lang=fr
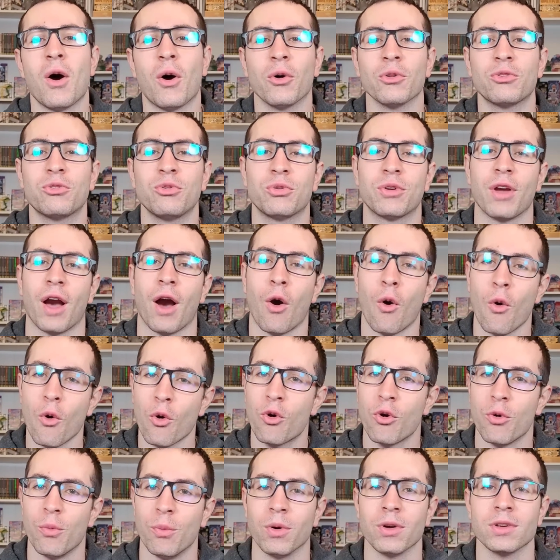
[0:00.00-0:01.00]
En tout cas, on
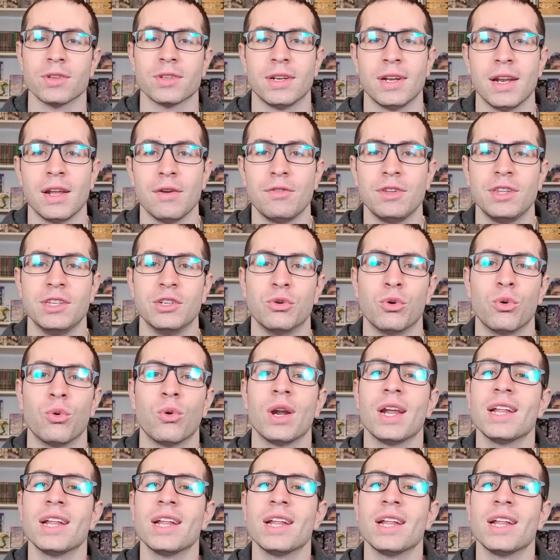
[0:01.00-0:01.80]
commence la vidéo.